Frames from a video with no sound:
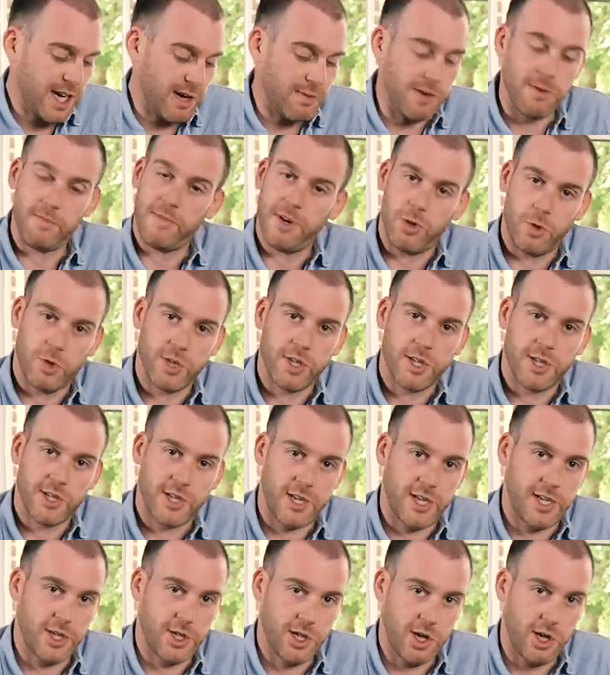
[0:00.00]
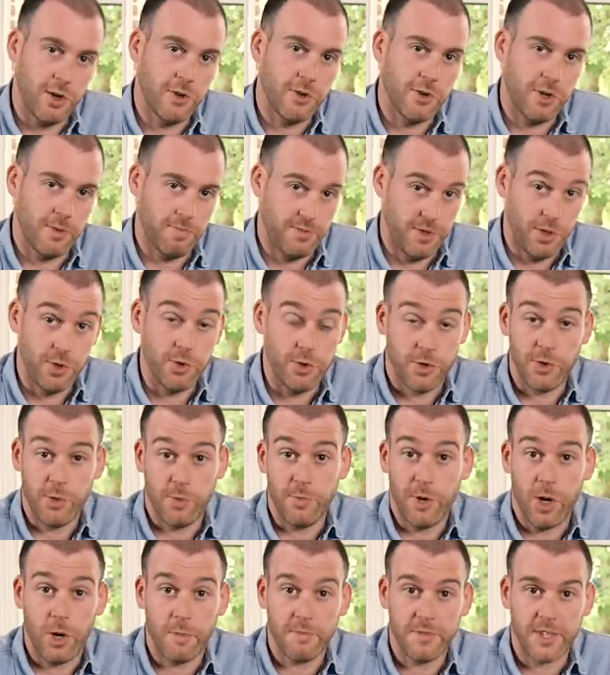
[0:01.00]
kann man per Ultraschall schauen, ob die Hündin
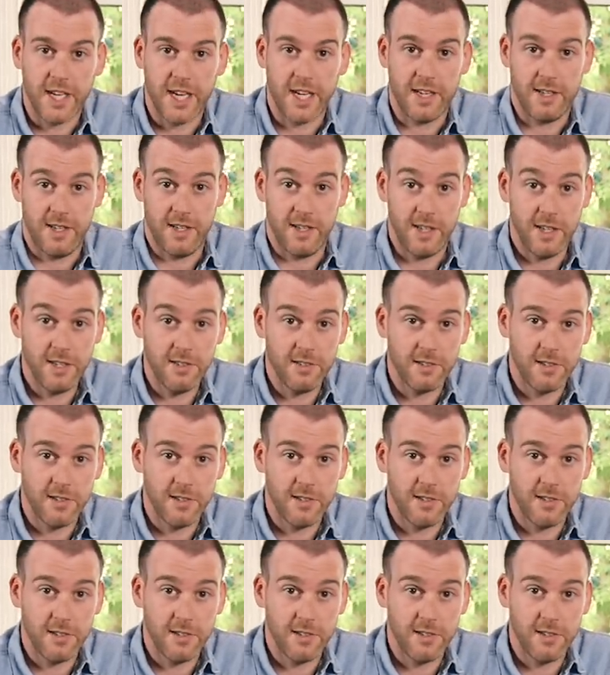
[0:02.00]
überhaupt trächtig